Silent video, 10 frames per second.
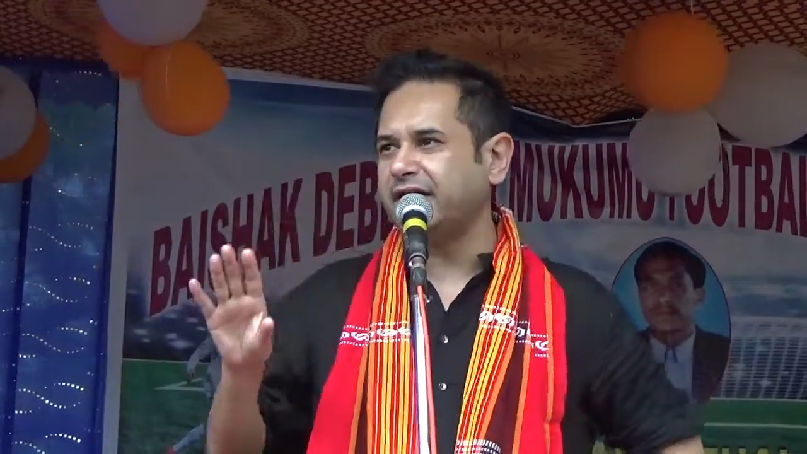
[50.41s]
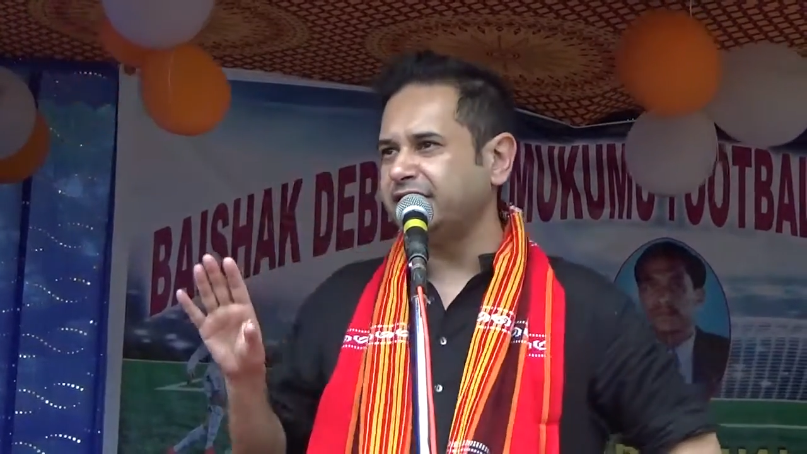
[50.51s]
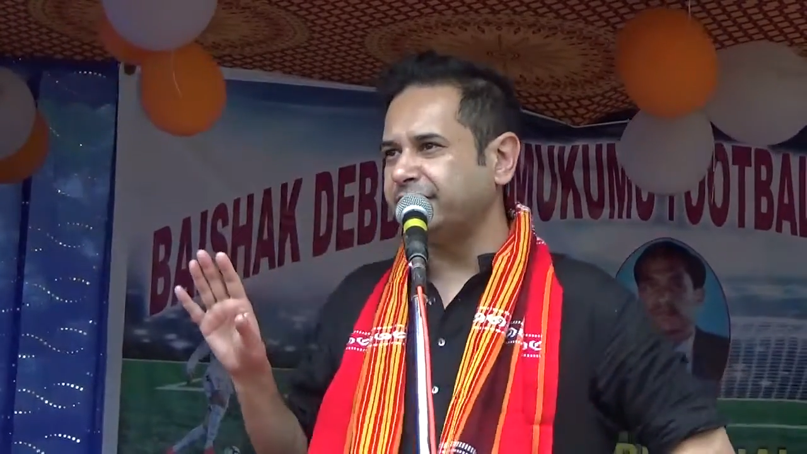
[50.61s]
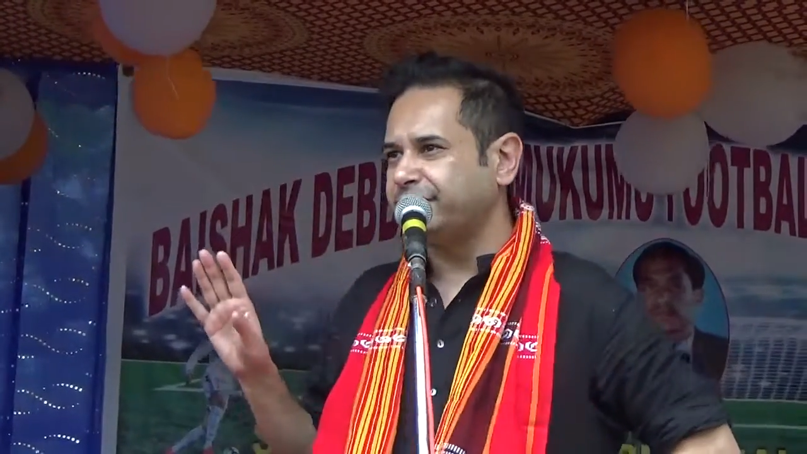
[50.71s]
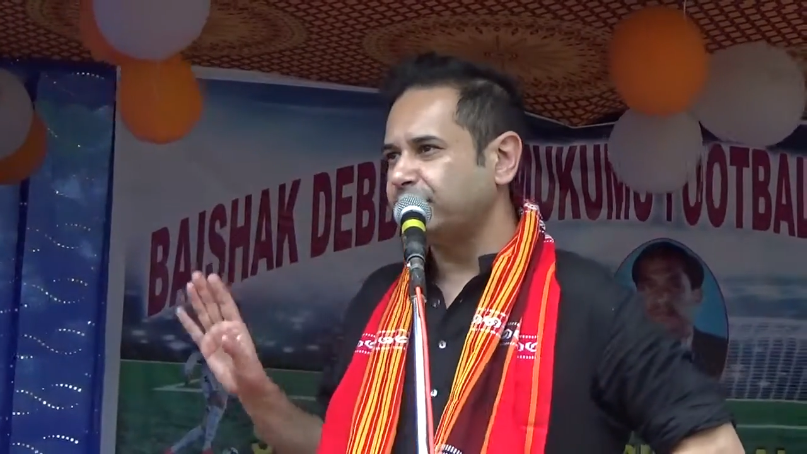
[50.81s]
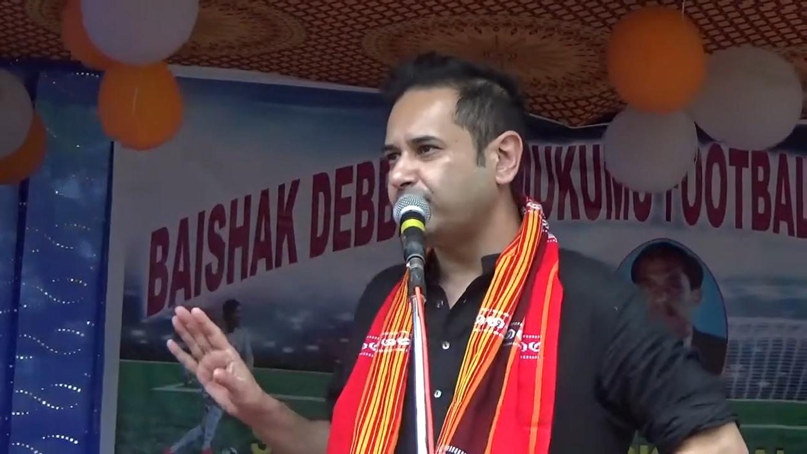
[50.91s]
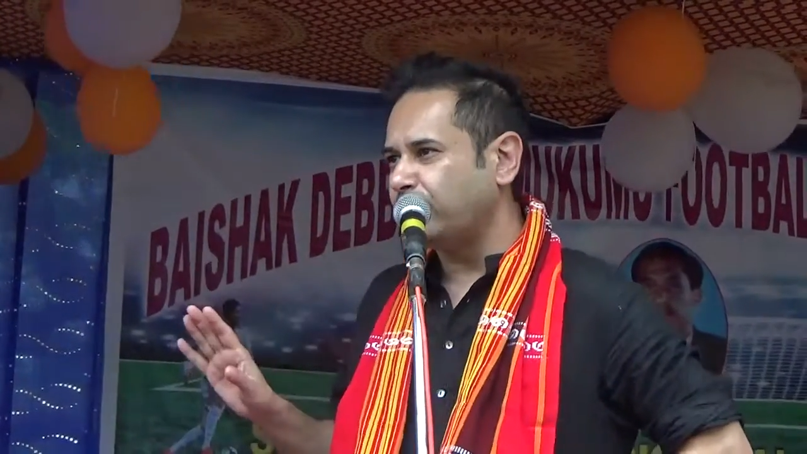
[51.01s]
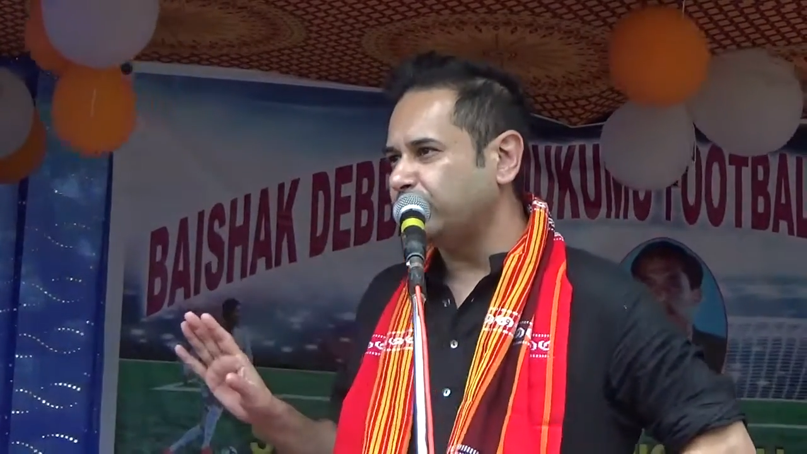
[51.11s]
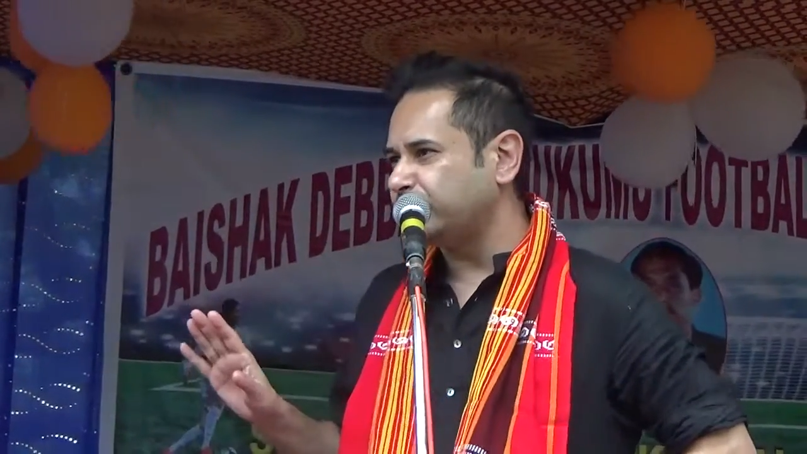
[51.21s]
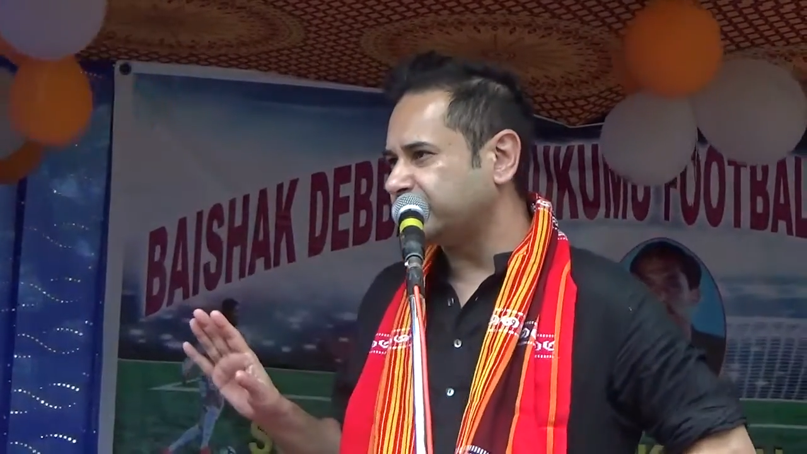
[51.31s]
है जब
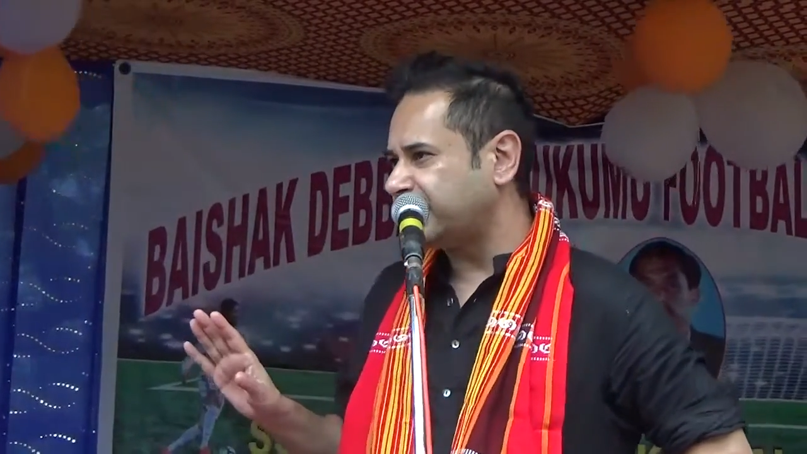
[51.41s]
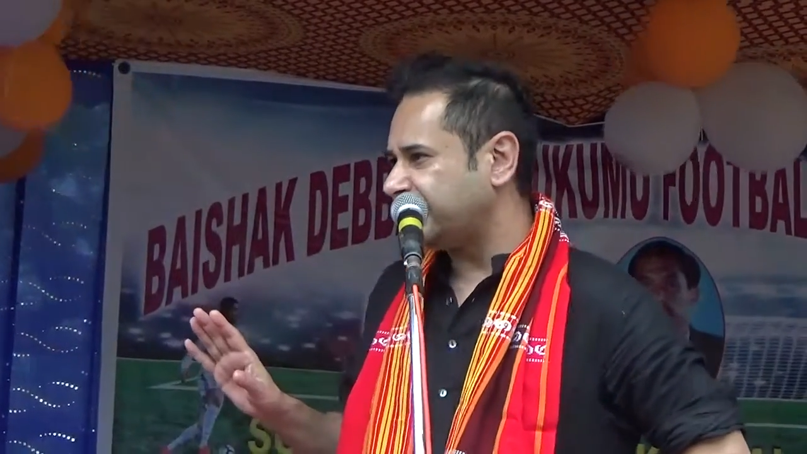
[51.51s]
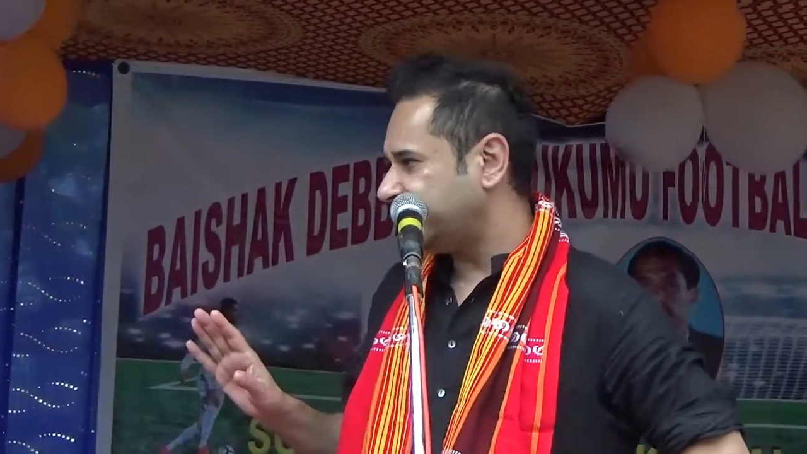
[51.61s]
फुटबॉल होता